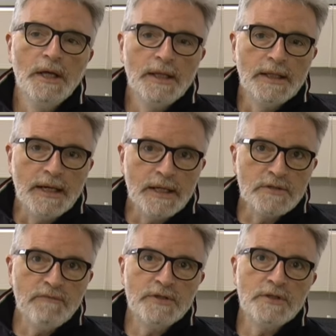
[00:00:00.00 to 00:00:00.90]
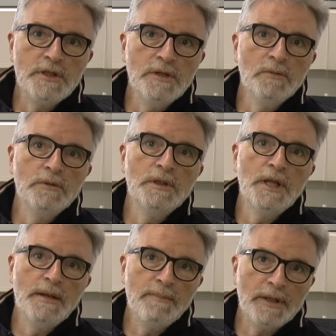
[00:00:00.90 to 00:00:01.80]
Nel caso invece un,
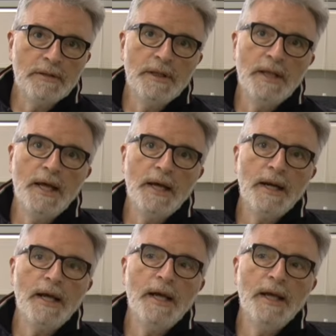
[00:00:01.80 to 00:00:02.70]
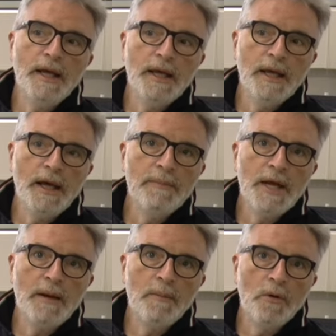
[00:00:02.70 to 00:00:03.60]
dell'impatto a terra eh,
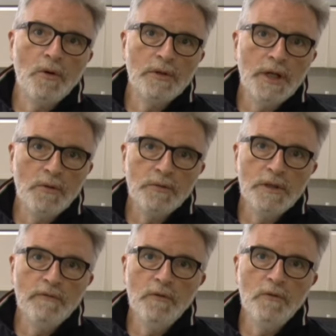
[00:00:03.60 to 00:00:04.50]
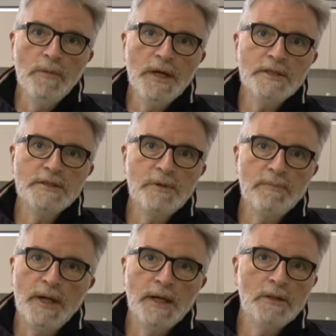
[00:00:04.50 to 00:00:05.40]
abbiamo delle onde di volume che si
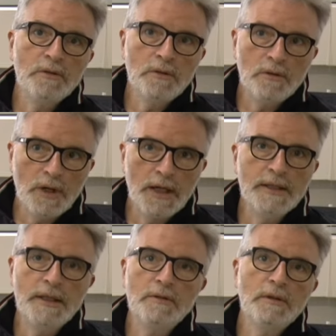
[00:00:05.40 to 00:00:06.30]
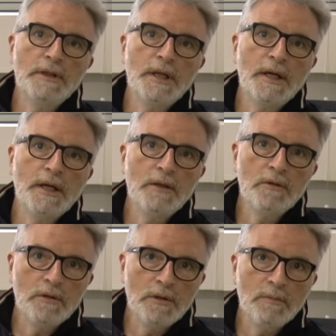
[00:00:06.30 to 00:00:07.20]
propagano all'interno del
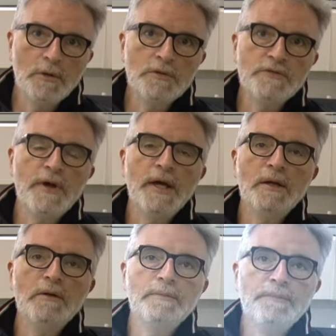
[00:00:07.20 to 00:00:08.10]
terreno in modo sferico.